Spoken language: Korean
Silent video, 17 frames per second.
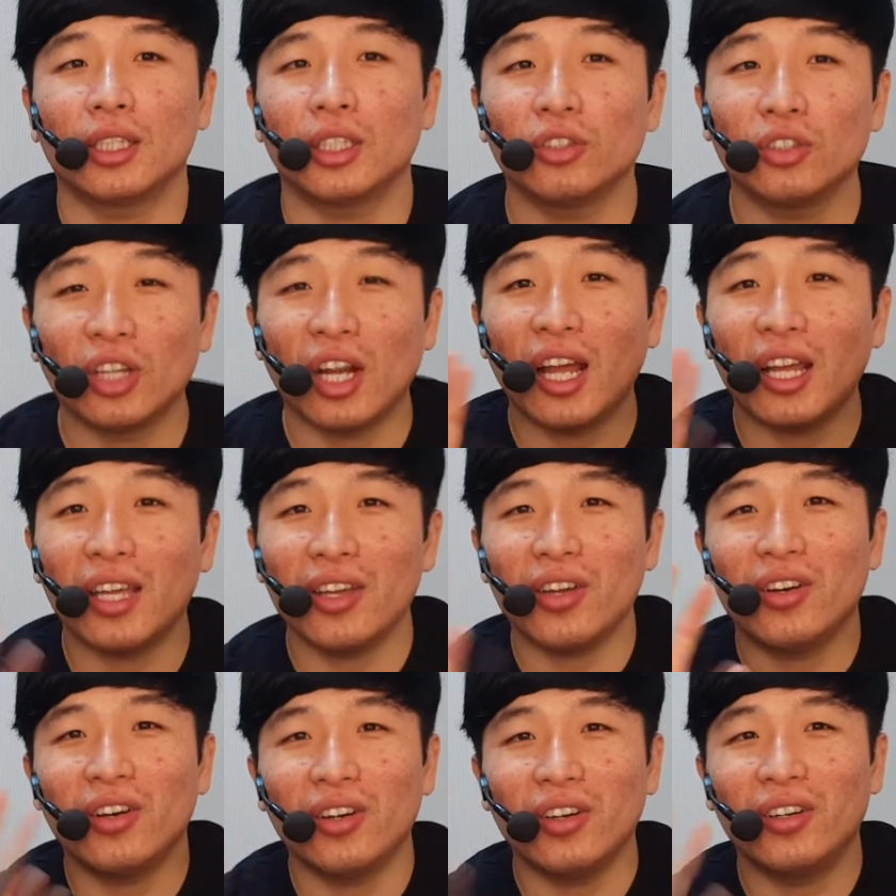친구들
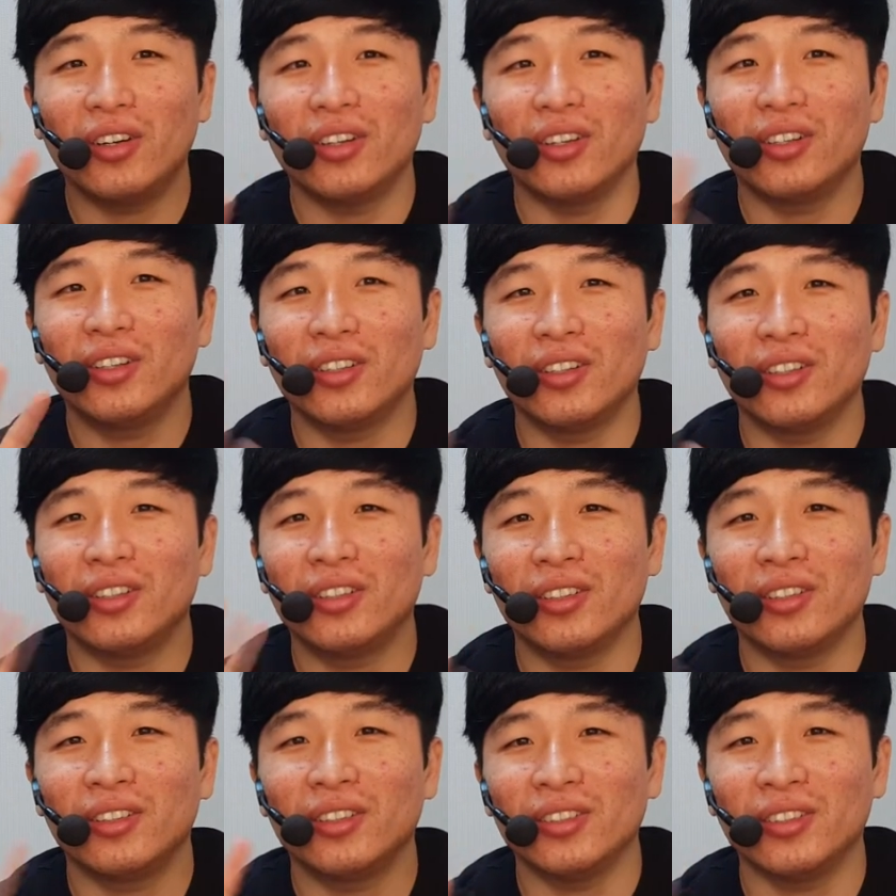하이요.
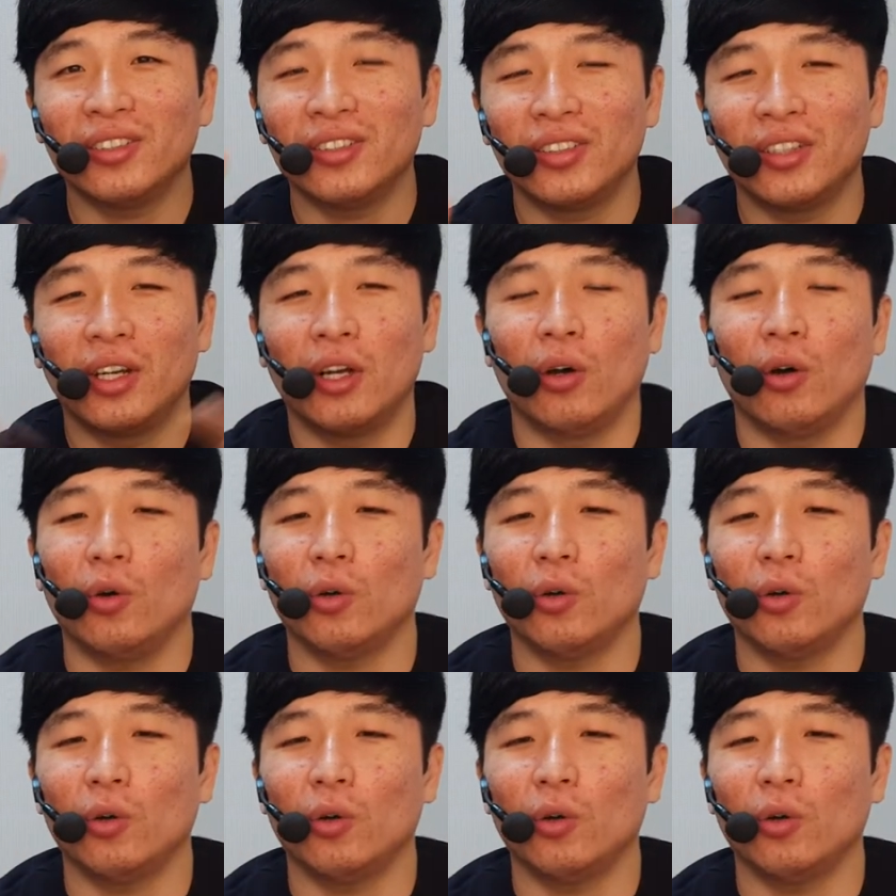하이요.